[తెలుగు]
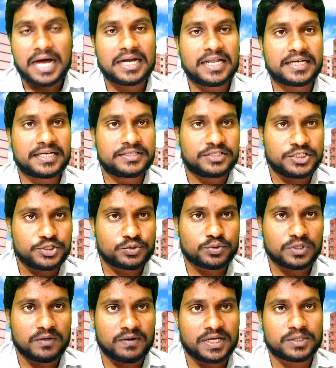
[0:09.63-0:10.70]
అలాగే
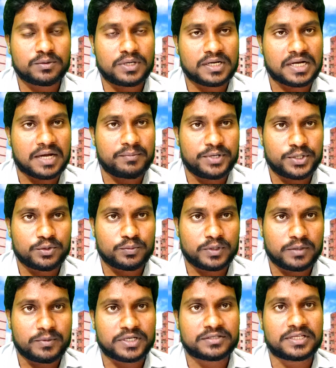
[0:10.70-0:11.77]
తీసుకున్న వారు కూడా కామెంట్
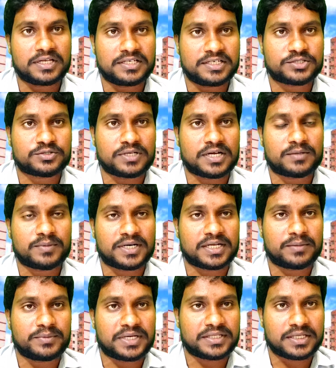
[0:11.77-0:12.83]
రూపంలో మనకు తెలియజేస్తున్నారు అనమాట
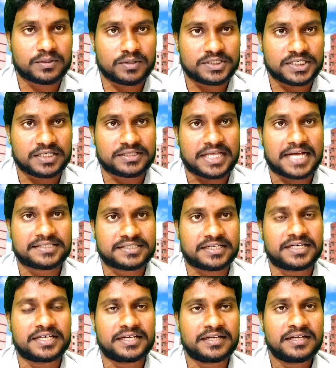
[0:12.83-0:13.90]
మీ అందరికి కూడా చాలా థ్యాంక్స్
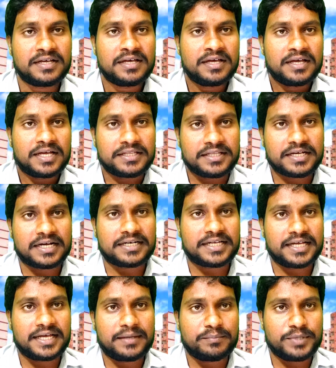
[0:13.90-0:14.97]
అండి
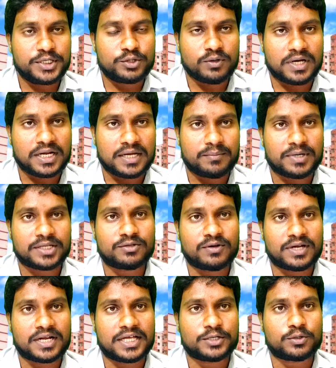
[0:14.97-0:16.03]
ఎందుకంటే మీ ద్వారా మన
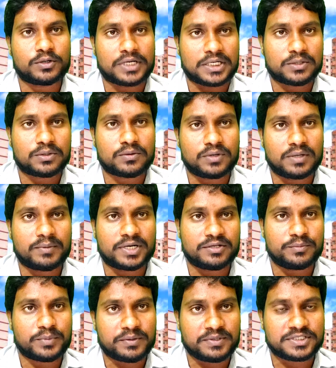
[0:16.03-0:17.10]
ద్వారా ఇంకో నలుగురు కూడా మన
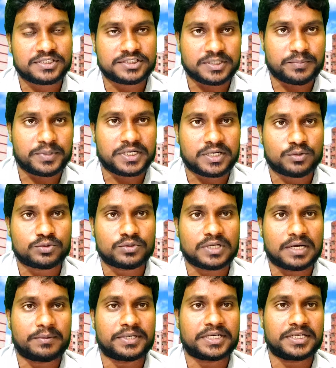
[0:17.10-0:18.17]
ఇన్ఫర్మేషన్ చెప్పినట్టు అవుతుంది
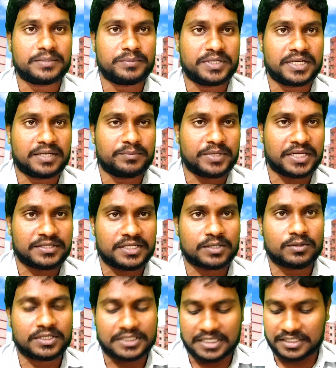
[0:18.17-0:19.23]
కాబట్టి మీ మీ అందరు
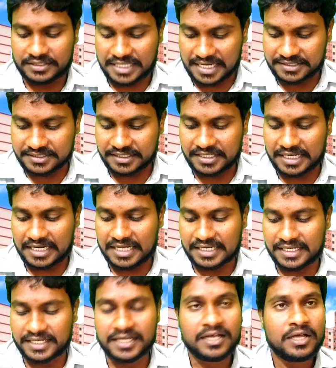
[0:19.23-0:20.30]
కూడా చాలా థ్యాంక్స్ అండి
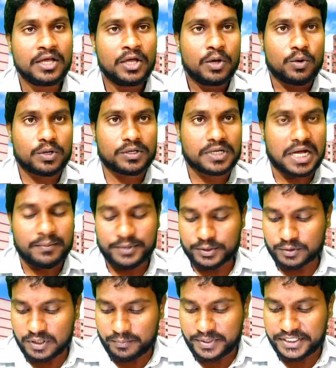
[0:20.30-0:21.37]
అలాగే ఒకరు
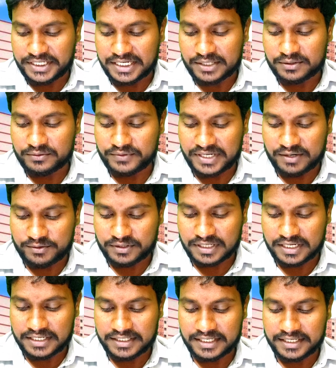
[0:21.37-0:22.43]
కామెంట్ కూడా పెట్టారు మీరు
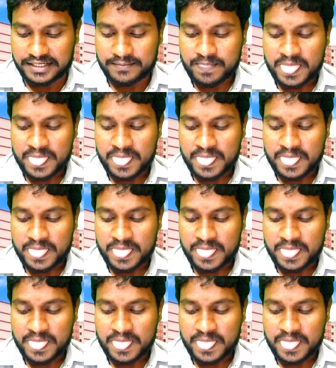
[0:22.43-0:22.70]
ఏమంటున్నారంటే